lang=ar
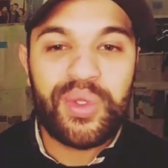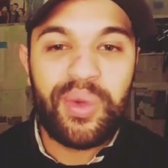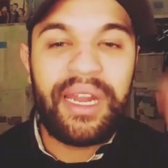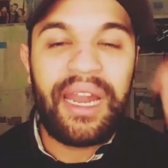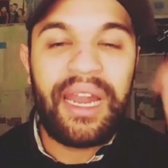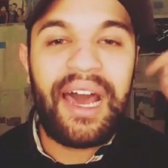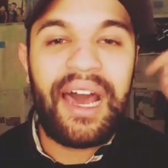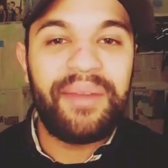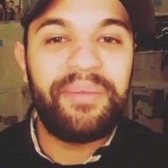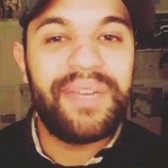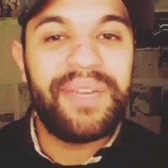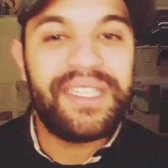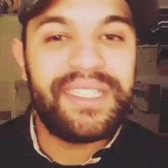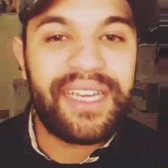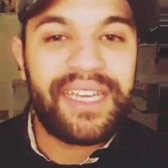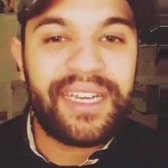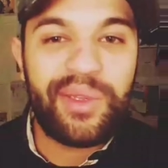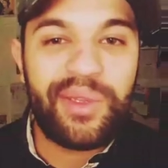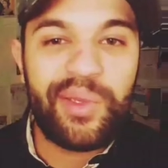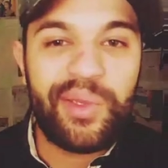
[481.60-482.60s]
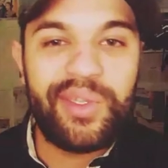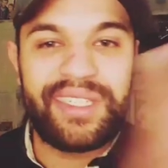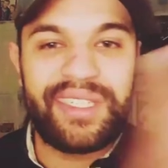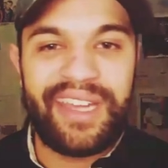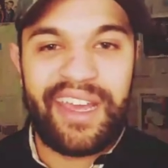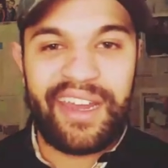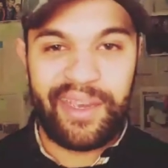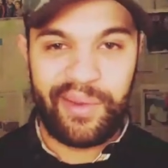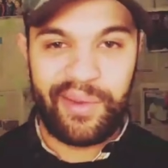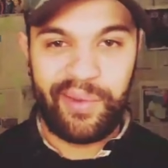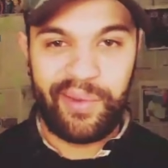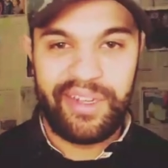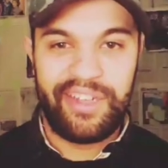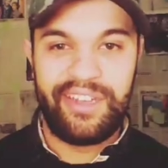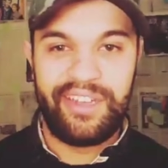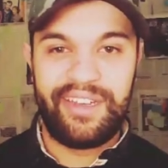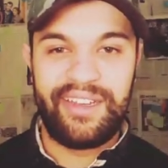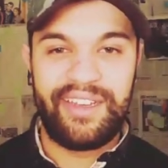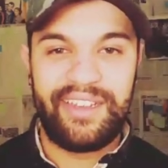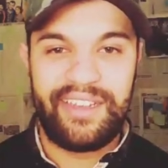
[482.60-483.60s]
ولا الالماز يقدروا يشتريوه
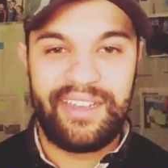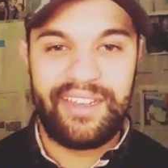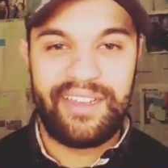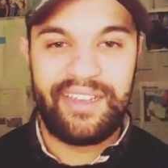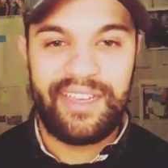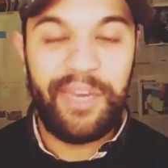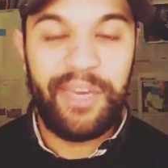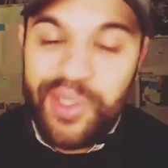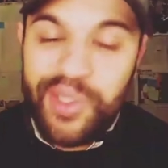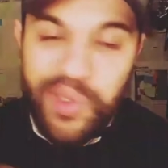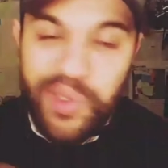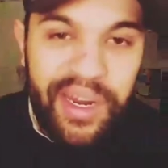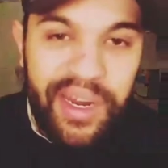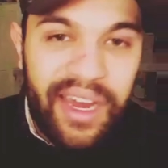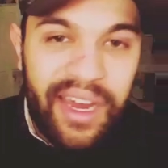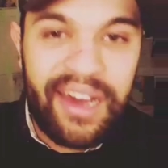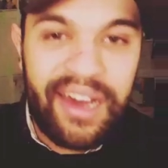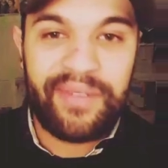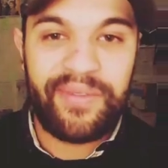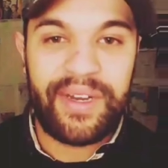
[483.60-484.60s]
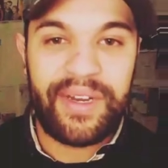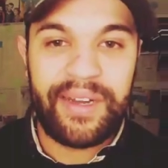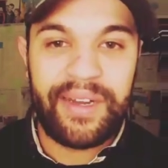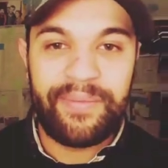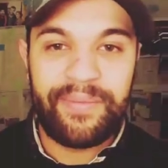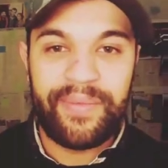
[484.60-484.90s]
اي باش تكون عارفه